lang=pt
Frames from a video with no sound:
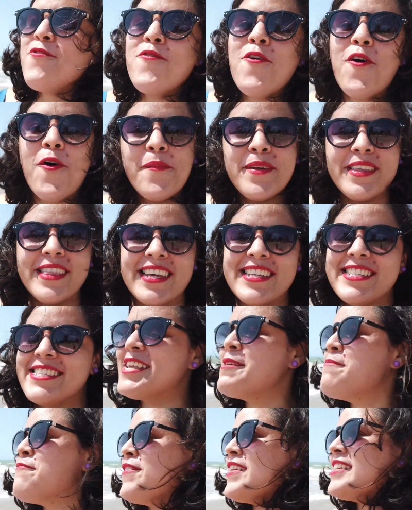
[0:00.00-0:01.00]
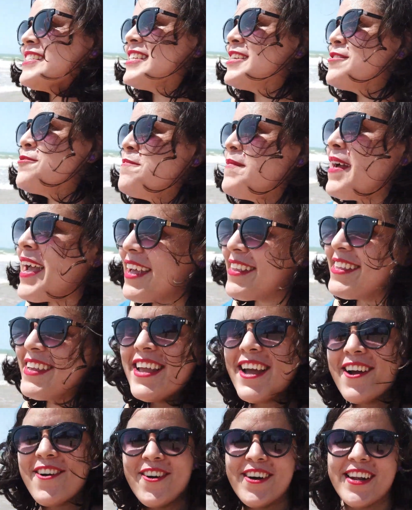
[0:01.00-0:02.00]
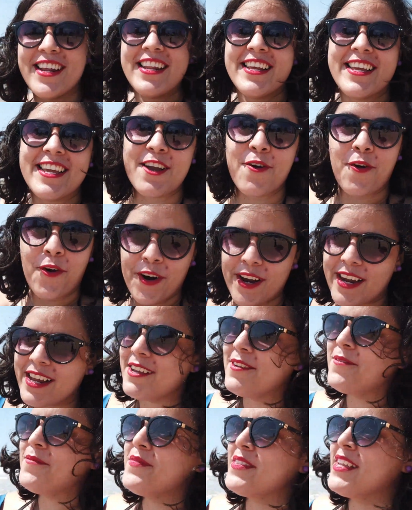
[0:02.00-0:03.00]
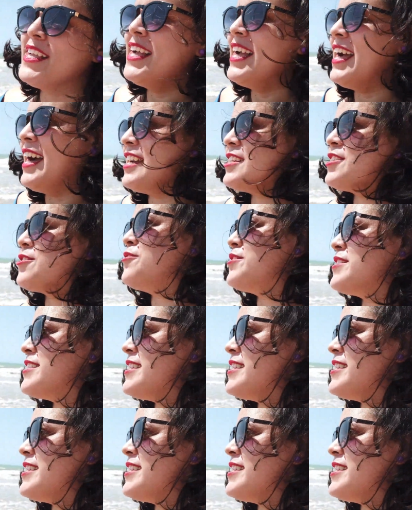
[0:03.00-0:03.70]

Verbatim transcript: O homem, né? Sempre fazendo merda e agora ele que colha as